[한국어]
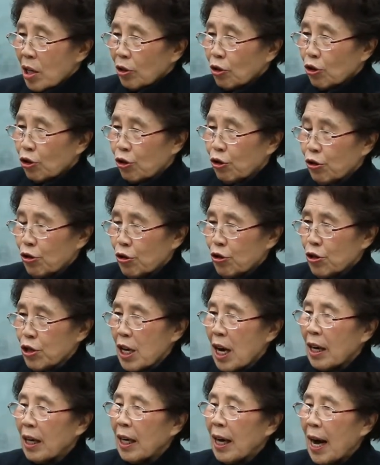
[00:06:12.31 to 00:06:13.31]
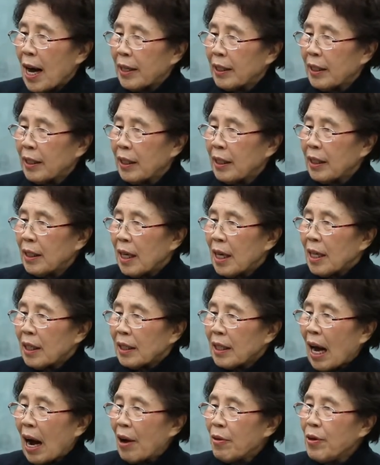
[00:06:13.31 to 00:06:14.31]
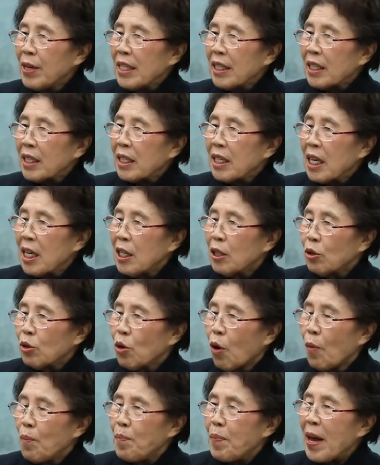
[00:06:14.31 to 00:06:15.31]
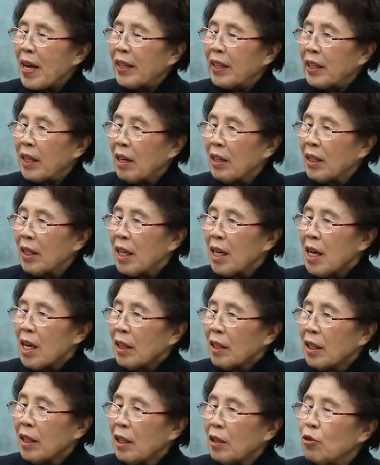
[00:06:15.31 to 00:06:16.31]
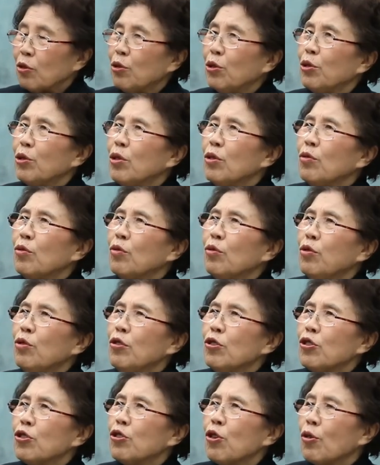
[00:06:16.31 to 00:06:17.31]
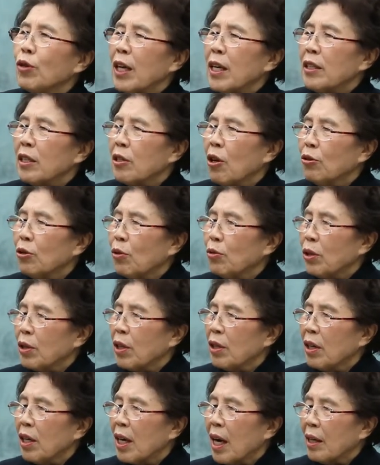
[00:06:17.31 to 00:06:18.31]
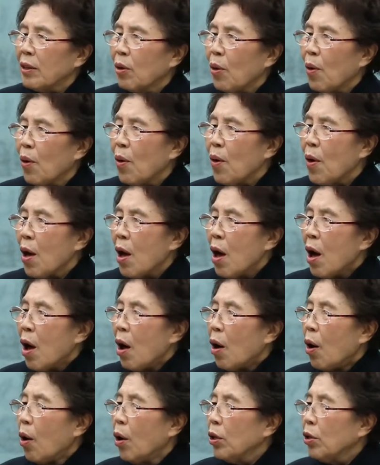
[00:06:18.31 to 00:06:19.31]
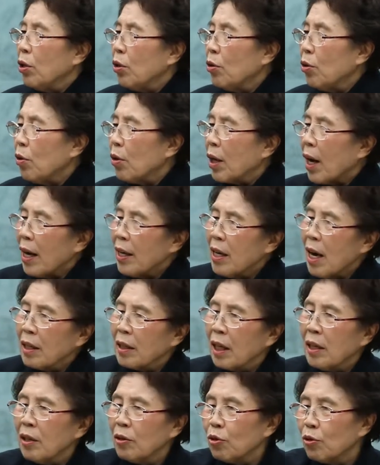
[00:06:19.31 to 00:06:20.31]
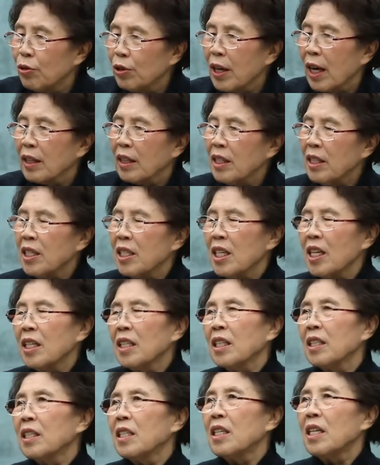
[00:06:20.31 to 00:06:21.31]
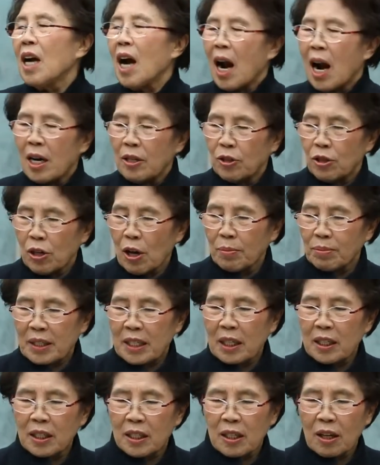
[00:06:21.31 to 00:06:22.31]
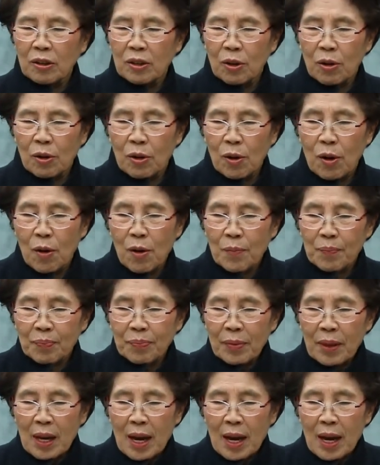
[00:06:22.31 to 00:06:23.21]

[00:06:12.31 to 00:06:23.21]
수년간을 다윗이 도피했던 그 굴은 굴 속에서도 들어가도 어디로 가야 그 굴의 끝이 있는지를 알 수 없을 정도로